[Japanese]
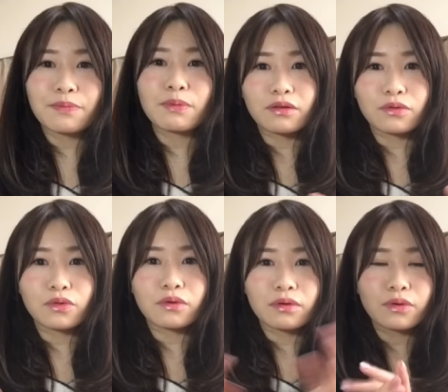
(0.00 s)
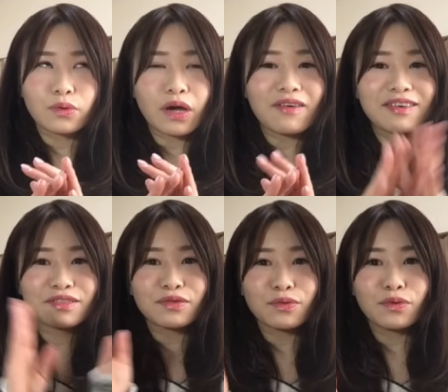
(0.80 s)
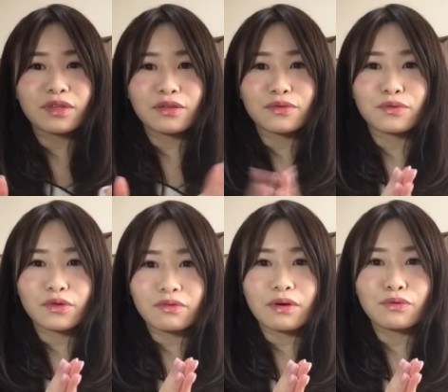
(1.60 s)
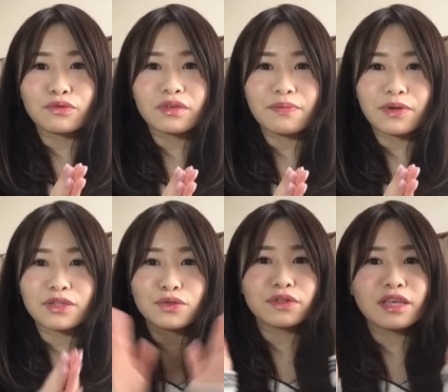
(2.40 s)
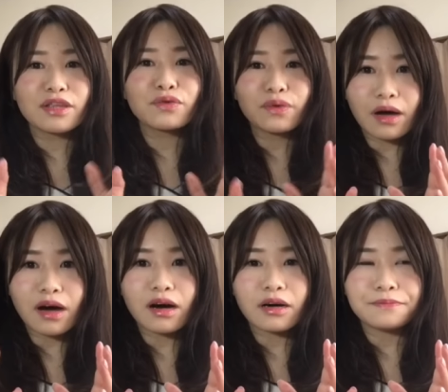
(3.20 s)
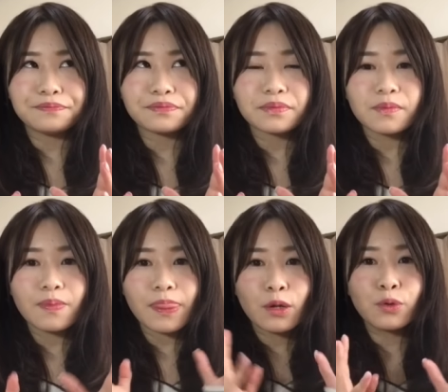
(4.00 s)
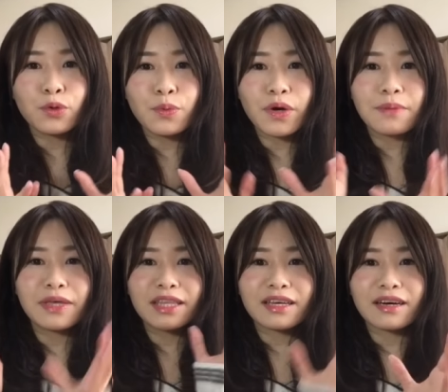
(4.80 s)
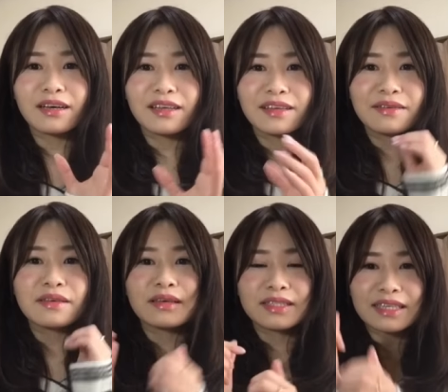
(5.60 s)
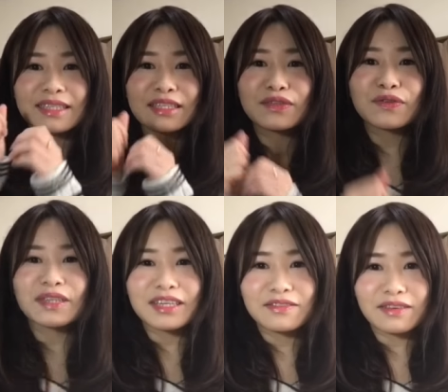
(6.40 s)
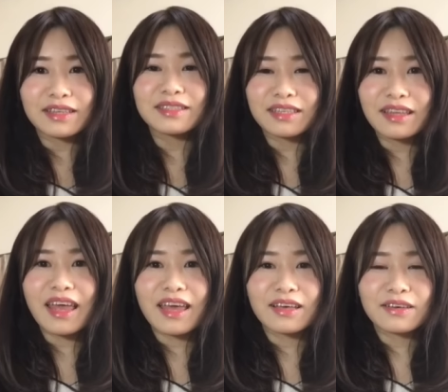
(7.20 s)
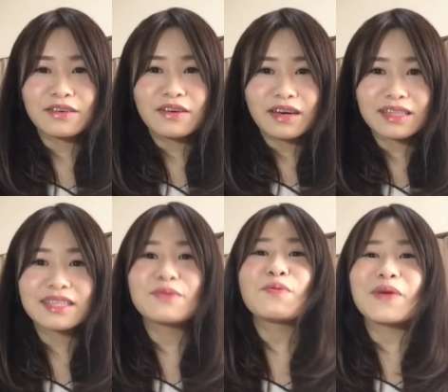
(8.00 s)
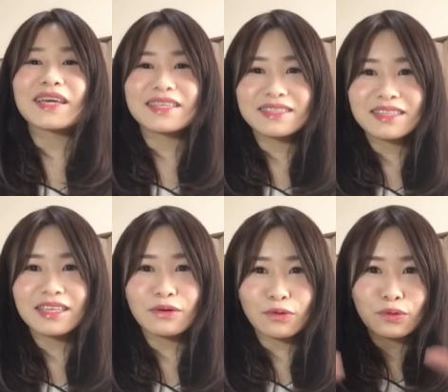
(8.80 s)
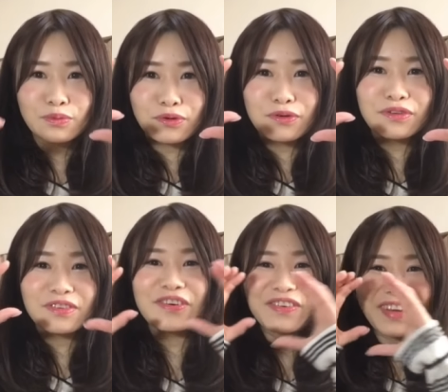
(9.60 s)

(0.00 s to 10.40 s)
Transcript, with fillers: やっぱもう、とカワウソのコーナーのところには本当にやっぱり女性とか子供がみんな写真撮ったりとかしてて私も負けずにこうブログの